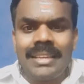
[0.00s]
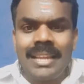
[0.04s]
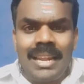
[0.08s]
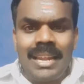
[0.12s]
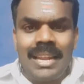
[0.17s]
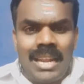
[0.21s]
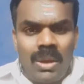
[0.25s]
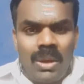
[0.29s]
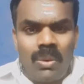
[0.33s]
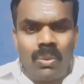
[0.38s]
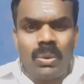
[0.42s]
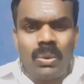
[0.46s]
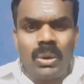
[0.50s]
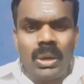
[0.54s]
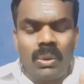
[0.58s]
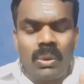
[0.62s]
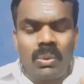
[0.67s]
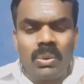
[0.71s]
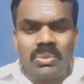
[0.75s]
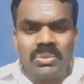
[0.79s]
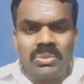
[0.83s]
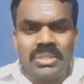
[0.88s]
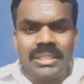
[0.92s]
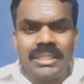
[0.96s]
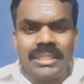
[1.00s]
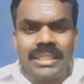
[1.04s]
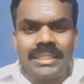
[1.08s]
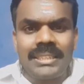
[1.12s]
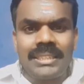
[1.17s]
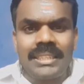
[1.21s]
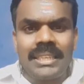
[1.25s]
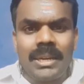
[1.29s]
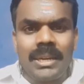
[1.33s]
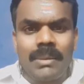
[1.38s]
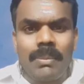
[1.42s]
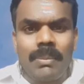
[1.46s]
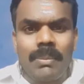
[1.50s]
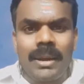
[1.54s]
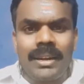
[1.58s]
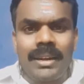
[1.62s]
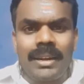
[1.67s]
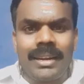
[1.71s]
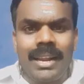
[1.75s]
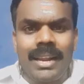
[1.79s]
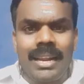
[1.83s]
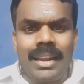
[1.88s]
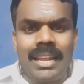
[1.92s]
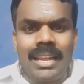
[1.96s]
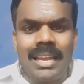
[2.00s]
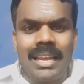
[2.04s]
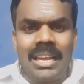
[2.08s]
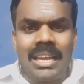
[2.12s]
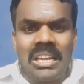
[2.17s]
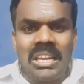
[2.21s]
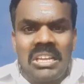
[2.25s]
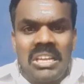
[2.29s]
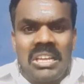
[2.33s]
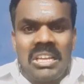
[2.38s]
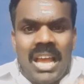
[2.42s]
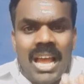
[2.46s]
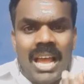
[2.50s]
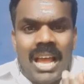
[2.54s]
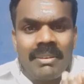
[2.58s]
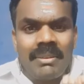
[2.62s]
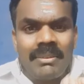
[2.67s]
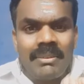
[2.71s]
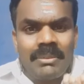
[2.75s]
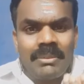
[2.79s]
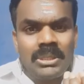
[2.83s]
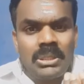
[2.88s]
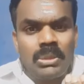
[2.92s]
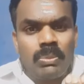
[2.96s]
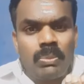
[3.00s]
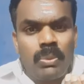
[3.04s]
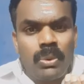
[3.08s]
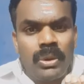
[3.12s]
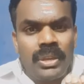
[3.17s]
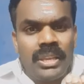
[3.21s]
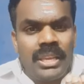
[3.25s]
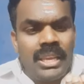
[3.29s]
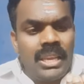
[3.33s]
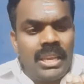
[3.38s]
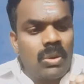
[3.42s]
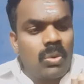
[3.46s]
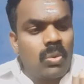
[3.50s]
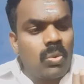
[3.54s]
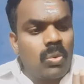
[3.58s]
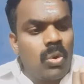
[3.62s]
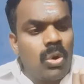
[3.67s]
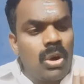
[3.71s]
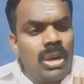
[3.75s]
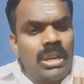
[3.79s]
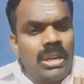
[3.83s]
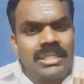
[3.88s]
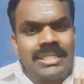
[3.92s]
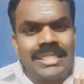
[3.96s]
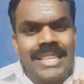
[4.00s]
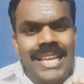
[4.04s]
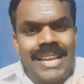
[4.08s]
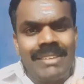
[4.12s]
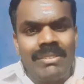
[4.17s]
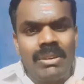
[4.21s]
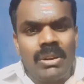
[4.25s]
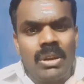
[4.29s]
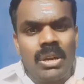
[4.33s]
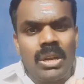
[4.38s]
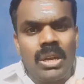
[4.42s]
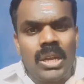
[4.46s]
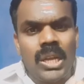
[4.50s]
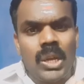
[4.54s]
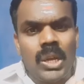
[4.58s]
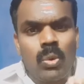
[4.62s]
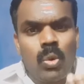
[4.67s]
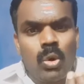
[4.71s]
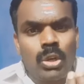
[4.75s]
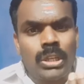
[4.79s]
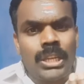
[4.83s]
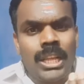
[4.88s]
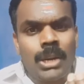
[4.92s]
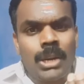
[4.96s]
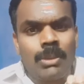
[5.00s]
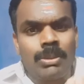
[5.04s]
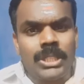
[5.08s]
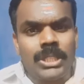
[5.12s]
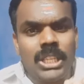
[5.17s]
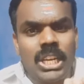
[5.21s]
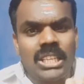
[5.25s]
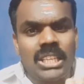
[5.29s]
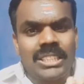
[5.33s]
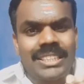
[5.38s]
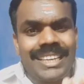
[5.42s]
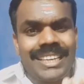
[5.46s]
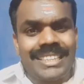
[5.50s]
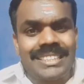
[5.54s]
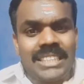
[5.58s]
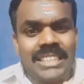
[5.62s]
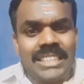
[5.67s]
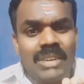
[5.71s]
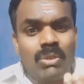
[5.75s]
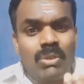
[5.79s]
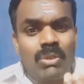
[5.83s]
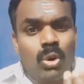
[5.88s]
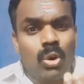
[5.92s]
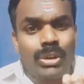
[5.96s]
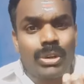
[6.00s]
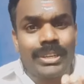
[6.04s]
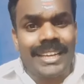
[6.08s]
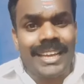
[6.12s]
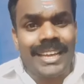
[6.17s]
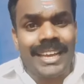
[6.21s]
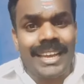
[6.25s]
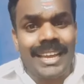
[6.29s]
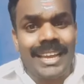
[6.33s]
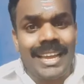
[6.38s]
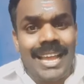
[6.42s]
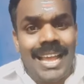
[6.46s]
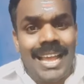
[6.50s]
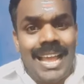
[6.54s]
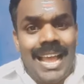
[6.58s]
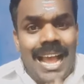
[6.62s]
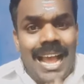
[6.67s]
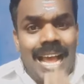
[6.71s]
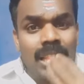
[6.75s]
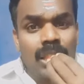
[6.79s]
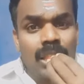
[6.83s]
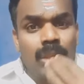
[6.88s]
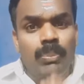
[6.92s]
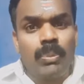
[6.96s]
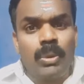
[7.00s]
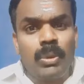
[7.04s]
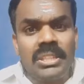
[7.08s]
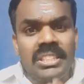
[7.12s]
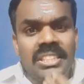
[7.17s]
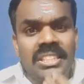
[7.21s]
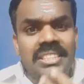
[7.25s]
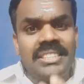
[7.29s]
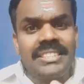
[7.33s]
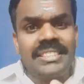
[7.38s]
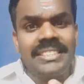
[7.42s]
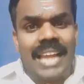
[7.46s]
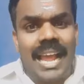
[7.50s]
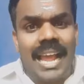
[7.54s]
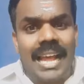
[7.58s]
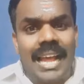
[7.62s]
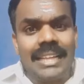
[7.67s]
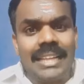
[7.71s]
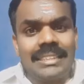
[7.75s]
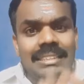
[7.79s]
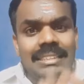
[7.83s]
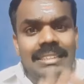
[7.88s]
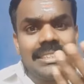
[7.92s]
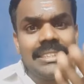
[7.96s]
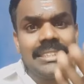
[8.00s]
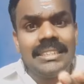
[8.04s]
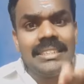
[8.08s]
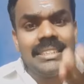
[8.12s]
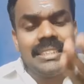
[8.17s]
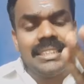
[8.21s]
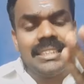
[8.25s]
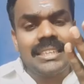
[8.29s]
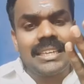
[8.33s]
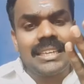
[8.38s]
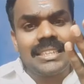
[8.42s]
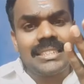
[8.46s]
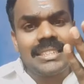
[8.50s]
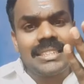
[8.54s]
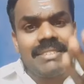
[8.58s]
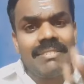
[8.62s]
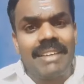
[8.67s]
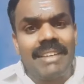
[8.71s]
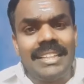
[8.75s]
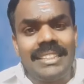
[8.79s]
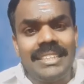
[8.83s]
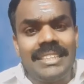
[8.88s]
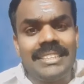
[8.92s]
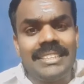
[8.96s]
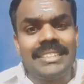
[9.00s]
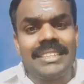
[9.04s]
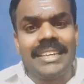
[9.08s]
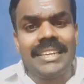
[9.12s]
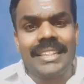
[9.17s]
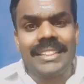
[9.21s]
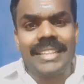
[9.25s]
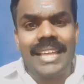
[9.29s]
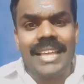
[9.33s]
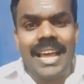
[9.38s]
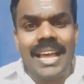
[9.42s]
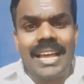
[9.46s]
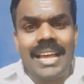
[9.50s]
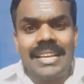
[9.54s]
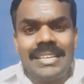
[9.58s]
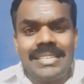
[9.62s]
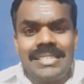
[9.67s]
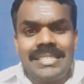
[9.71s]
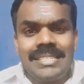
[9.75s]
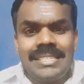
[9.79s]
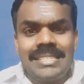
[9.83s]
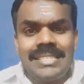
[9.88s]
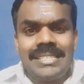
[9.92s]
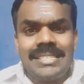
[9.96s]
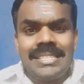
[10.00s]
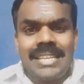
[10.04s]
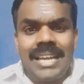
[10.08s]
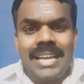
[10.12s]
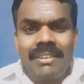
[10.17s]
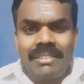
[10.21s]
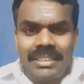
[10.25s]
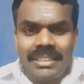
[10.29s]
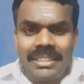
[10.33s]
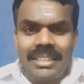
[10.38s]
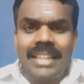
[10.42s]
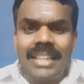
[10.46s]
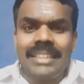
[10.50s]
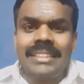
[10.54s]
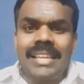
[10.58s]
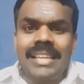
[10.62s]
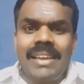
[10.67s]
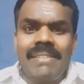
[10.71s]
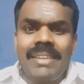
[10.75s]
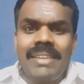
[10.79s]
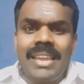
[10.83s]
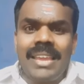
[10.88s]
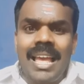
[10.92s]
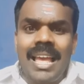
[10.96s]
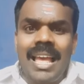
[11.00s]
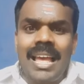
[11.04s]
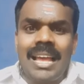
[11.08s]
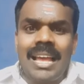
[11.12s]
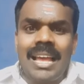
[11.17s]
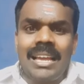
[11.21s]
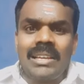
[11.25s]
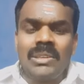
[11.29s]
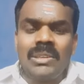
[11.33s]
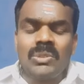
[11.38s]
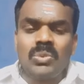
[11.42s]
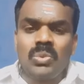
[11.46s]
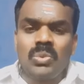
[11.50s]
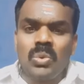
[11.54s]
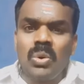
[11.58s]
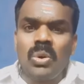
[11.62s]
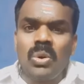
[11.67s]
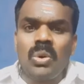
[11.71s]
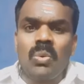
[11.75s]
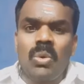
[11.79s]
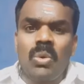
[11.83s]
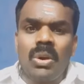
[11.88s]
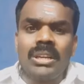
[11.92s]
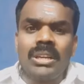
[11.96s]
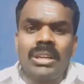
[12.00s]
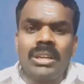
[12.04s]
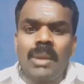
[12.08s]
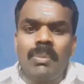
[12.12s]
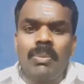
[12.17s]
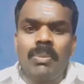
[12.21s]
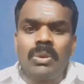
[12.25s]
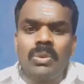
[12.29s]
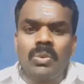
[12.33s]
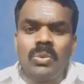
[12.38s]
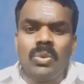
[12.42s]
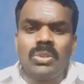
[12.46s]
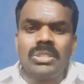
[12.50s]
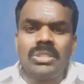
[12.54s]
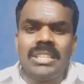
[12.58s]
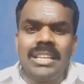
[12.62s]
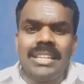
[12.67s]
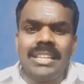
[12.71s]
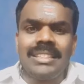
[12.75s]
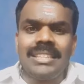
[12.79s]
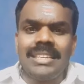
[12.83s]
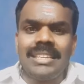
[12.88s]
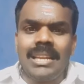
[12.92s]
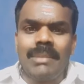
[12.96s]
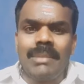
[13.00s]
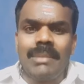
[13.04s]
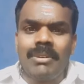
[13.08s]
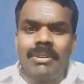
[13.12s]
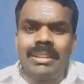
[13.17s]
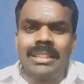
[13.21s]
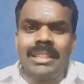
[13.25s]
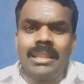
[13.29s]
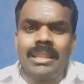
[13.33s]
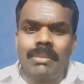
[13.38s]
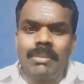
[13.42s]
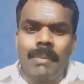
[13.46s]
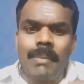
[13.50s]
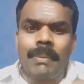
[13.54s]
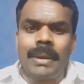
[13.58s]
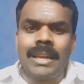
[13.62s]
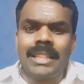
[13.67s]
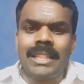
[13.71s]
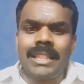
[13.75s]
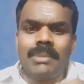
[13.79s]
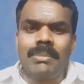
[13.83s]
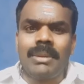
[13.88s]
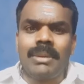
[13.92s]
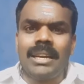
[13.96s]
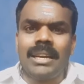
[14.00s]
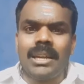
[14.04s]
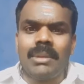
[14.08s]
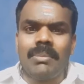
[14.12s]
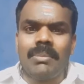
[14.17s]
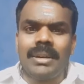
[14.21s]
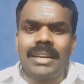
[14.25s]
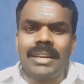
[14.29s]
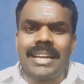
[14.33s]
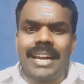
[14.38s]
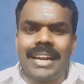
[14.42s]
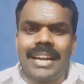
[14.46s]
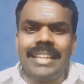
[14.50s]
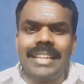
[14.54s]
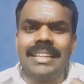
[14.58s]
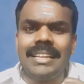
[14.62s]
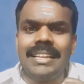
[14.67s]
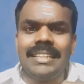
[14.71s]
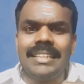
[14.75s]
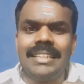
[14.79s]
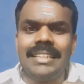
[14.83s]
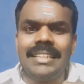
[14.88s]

எல்லாம் ஒரே ஒரு விஷயம் தான் அந்த இருப்பான் இருக்கான்ல அவன் வந்து போய் கோ சேவை கொட்டை இருக்கு பார்த்தீங்களா சேவை கொட்டை அதை போய் தின்ட்டான் திண்டு கடைசியில் வாந்தி எடுத்து கிடந்தேன் அவனுக்கு இதெல்லாம் தேவையா சோறு ஓட்டலில் போய் ஓசியில் திண்டமா வந்தமா படுத்த மாட்டிருக்க மாட்டேன் கண்டதுகளே